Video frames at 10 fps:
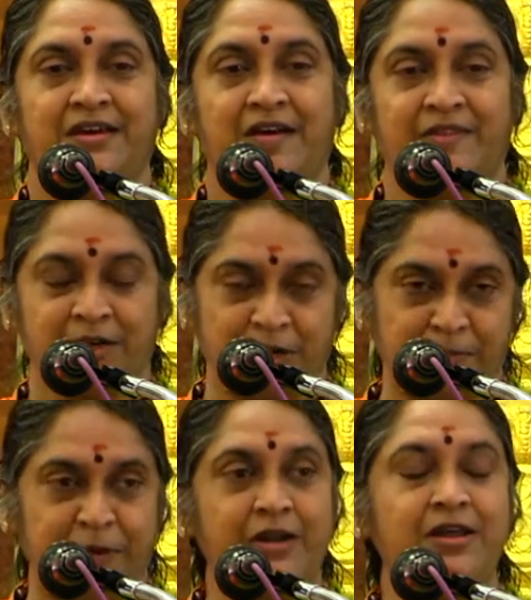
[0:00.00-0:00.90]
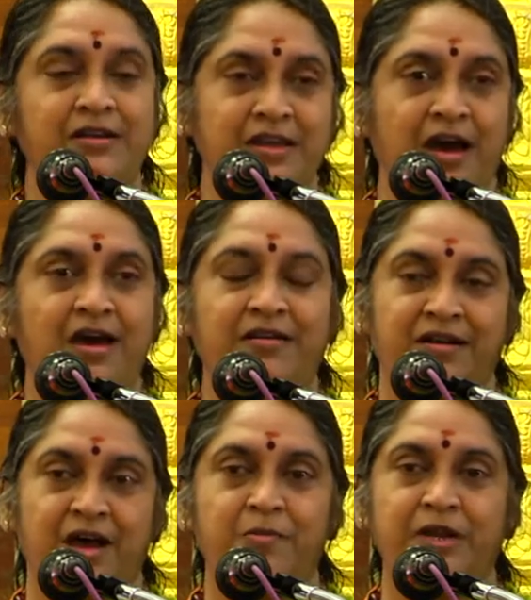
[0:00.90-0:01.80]
அதற்கு பின்னர் யார்
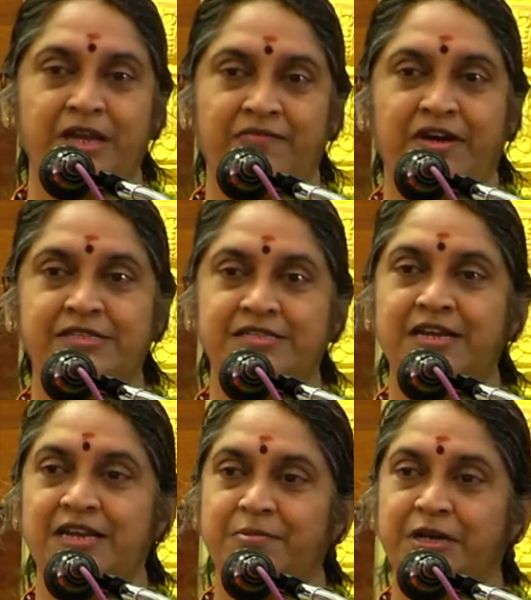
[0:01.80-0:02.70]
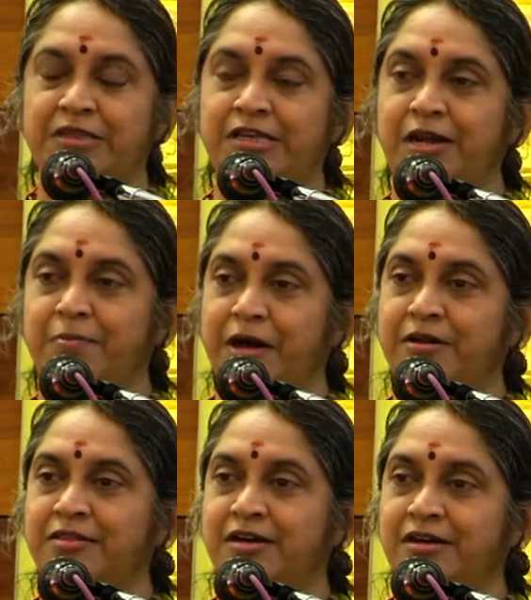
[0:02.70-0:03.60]
ராமனை வாத்சல்ய பக்தியில்
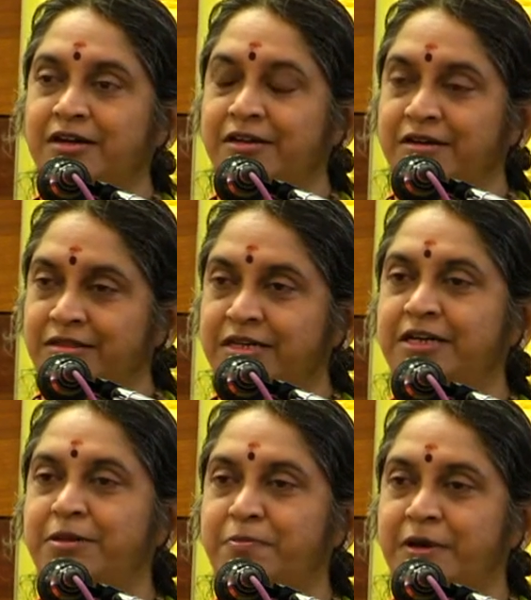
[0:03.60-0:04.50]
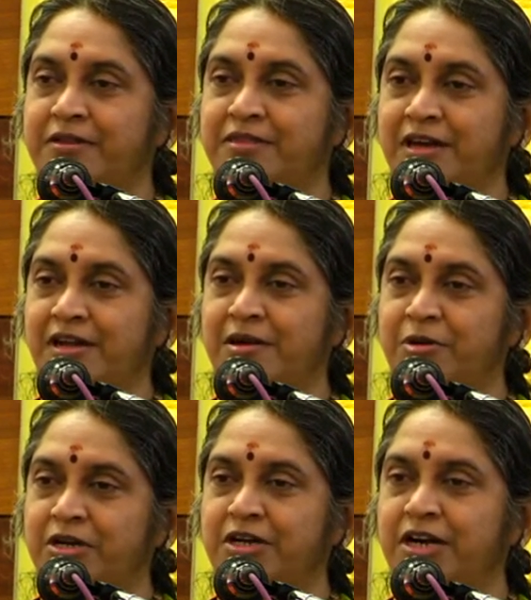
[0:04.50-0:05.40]
பார்த்தார்கள் என்று தேடி பார்த்தால்
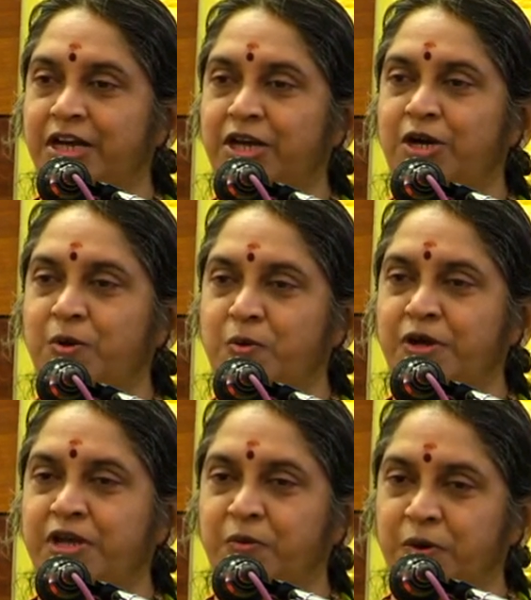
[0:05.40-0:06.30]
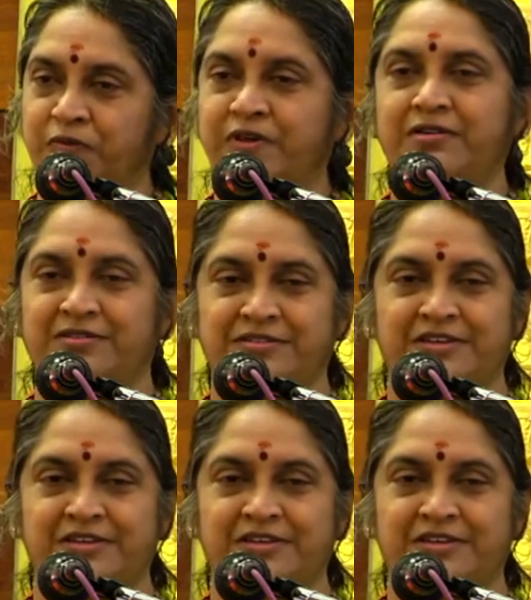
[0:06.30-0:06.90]
நமக்கு கிடைக்கக்கூடிய ஒருவர்